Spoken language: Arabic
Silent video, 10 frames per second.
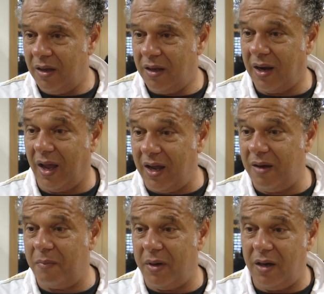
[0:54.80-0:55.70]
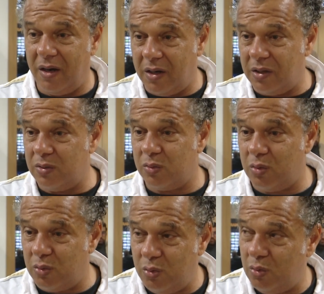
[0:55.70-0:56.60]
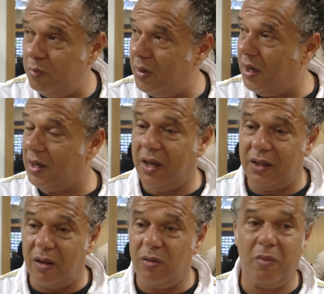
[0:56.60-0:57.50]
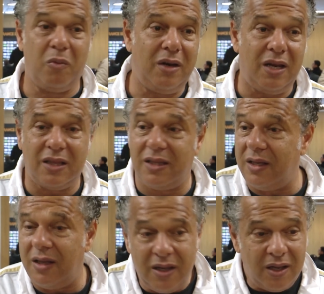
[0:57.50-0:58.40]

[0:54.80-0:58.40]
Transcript: العالم بالريزو سوسيو بالحكايات هذوما ولات آه،